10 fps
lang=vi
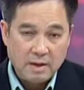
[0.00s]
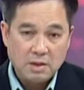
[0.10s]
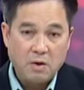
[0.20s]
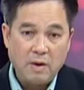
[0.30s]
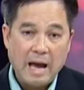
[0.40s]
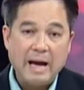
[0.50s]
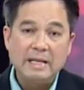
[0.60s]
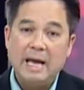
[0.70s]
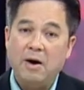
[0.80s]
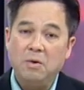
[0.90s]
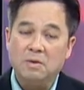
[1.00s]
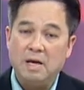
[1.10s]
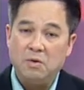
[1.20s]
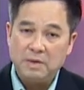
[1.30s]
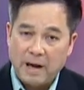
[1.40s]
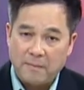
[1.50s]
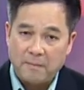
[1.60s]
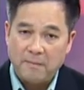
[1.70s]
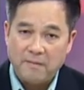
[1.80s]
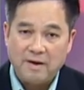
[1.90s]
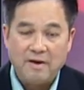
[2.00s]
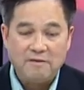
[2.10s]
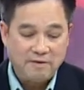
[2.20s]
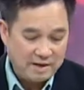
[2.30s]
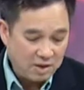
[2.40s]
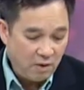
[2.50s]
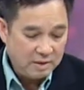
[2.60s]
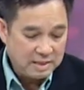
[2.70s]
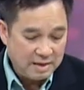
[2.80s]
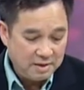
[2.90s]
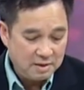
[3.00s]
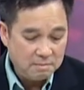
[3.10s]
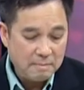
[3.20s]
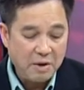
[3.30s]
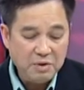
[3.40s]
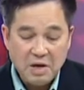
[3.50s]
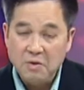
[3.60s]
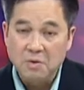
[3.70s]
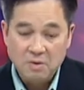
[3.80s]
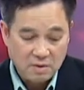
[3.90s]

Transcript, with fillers: tôi ăn theo tiền của chồng vậy tôi sẽ được bao nhiêu